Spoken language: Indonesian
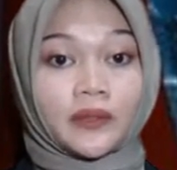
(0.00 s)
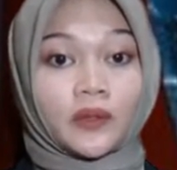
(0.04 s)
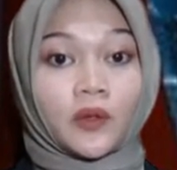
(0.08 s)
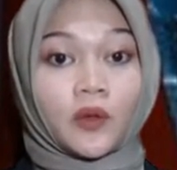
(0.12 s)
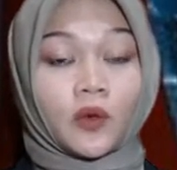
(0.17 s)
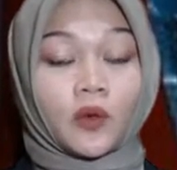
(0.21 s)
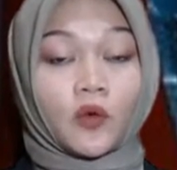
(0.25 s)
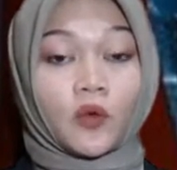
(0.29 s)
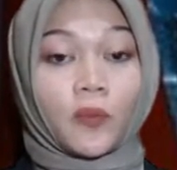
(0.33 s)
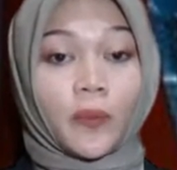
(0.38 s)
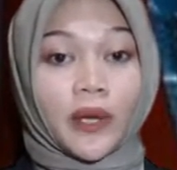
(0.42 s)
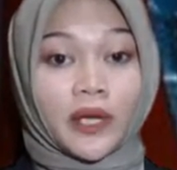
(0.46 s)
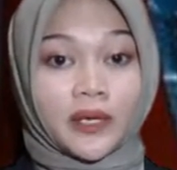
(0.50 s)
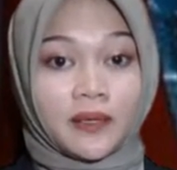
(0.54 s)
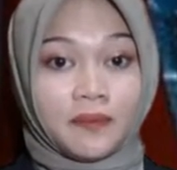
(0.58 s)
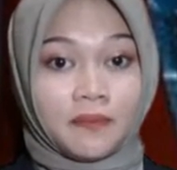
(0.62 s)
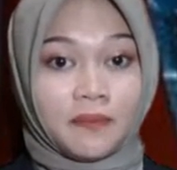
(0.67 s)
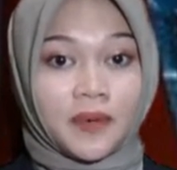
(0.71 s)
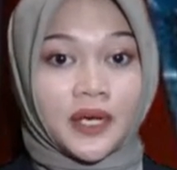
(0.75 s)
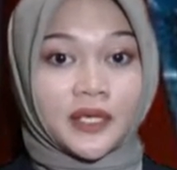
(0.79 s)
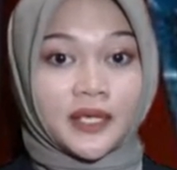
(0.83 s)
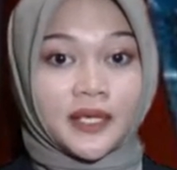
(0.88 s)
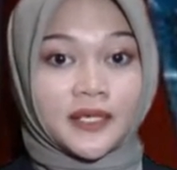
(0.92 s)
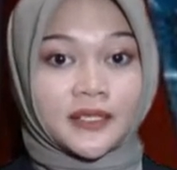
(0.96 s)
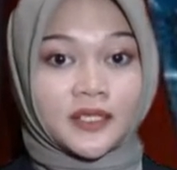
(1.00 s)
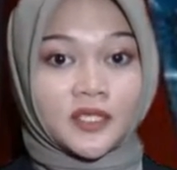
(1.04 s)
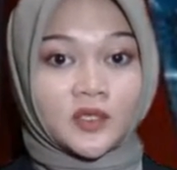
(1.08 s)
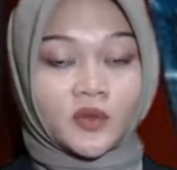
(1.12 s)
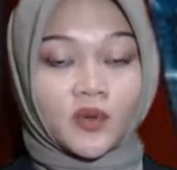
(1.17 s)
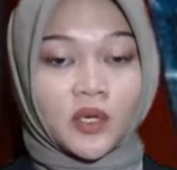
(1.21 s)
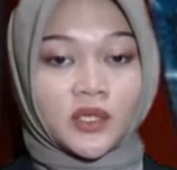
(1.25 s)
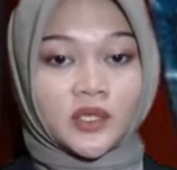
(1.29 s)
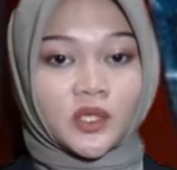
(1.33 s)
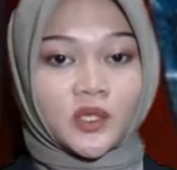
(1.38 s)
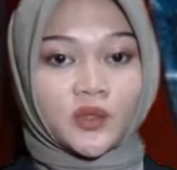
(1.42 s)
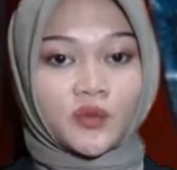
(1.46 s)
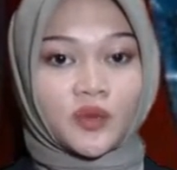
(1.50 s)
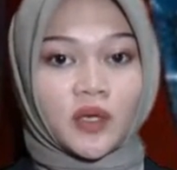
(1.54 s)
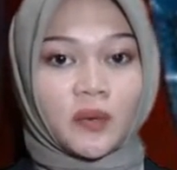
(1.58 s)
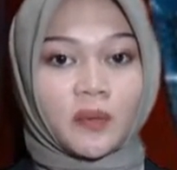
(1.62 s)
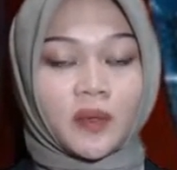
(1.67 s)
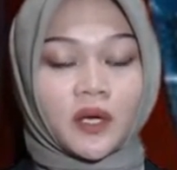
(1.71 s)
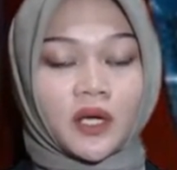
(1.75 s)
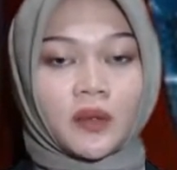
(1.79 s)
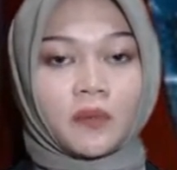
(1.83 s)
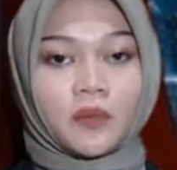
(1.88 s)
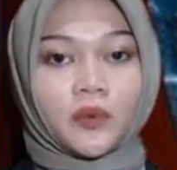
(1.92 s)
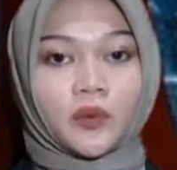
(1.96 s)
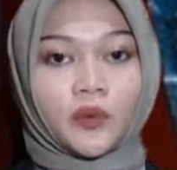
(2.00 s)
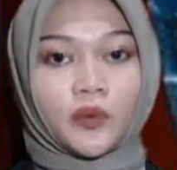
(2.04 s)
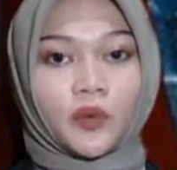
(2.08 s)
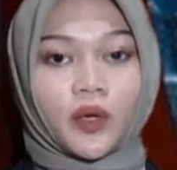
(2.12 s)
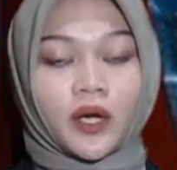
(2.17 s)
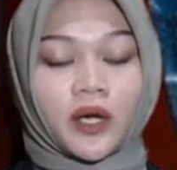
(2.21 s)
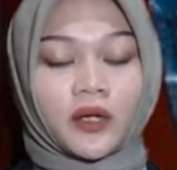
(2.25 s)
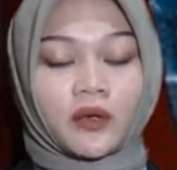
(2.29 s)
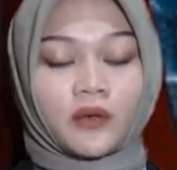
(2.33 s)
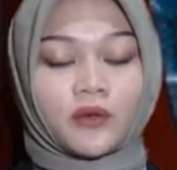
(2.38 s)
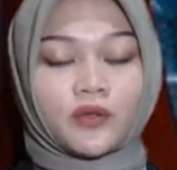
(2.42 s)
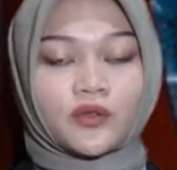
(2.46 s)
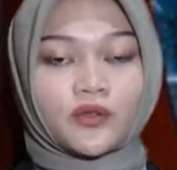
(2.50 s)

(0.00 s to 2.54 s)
dokumen bagi siswa-siswi berkebutuhan